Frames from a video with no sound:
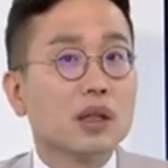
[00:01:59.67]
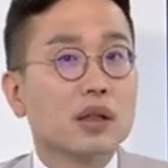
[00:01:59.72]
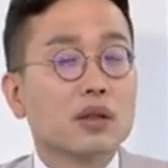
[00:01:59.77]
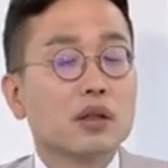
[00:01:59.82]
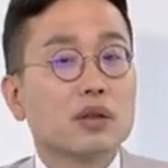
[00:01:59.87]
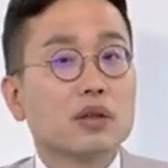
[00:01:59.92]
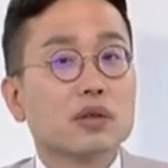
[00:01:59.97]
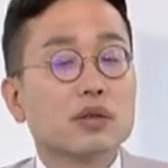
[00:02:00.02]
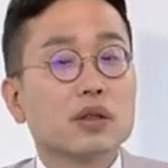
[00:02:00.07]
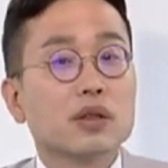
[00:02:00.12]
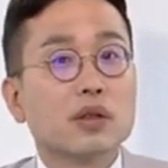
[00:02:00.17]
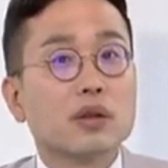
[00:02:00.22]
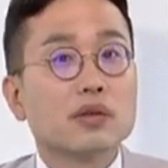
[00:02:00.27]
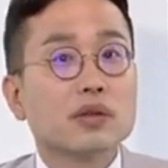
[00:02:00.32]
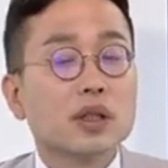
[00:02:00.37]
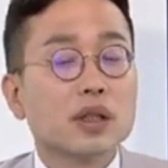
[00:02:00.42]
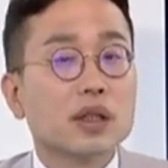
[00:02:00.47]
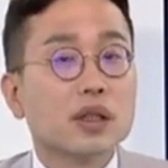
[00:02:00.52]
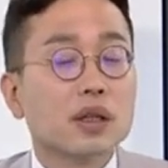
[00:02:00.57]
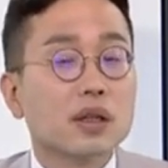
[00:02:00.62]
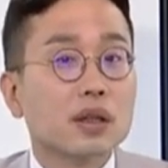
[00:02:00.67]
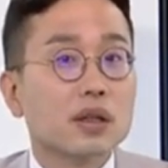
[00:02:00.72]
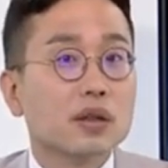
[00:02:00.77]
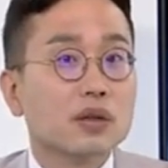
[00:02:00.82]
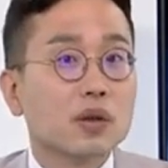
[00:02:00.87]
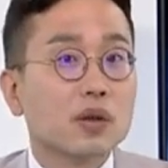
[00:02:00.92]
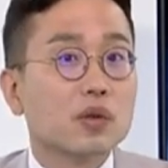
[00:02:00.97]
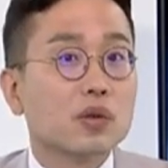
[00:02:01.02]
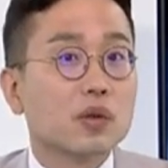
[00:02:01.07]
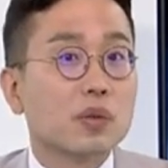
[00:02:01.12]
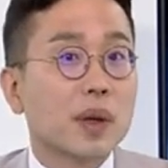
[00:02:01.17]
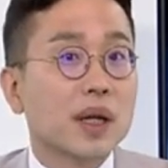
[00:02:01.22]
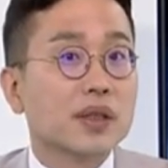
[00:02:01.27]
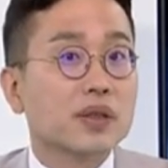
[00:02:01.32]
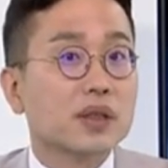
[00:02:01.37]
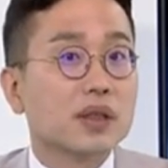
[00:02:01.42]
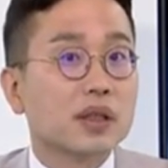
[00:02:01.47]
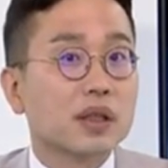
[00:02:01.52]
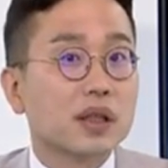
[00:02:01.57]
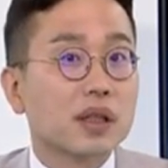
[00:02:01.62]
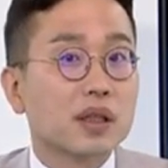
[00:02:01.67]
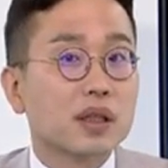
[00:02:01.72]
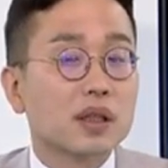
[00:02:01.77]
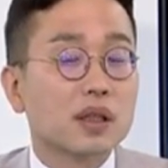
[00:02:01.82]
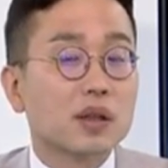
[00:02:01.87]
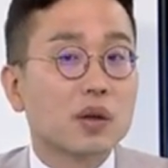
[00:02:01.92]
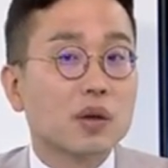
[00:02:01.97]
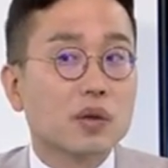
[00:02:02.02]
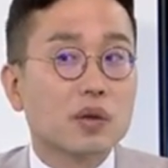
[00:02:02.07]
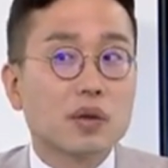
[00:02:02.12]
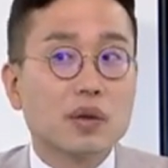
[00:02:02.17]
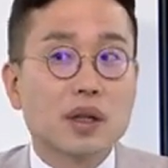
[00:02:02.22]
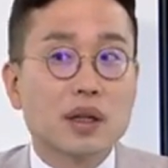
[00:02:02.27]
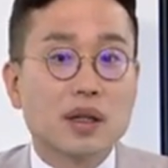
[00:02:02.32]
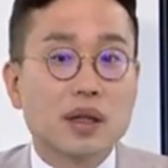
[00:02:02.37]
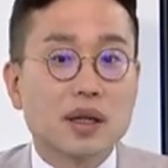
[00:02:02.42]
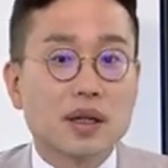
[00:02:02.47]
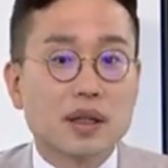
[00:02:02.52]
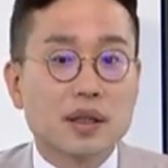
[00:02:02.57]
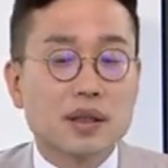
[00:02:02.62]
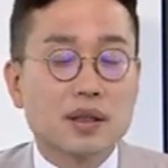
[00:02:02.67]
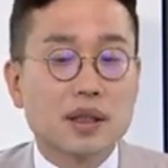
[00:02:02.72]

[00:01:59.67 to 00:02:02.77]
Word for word: 그렇듯이 전 세계적으로 봤을 때 이 코로나가